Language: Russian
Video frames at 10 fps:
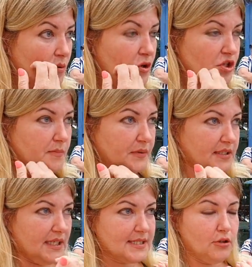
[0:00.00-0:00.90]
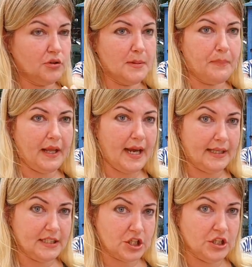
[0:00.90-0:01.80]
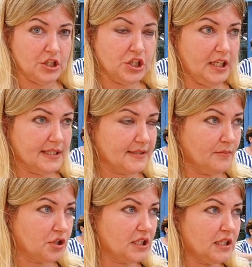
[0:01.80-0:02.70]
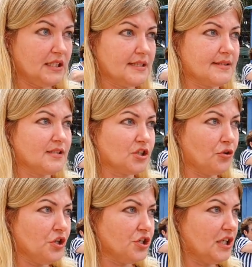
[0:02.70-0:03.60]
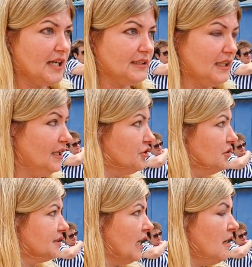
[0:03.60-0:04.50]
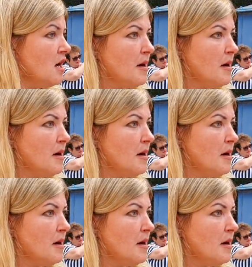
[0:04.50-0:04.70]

Может быть, есть люди порядочные, честные, может, какие-то застройщики откликнутся.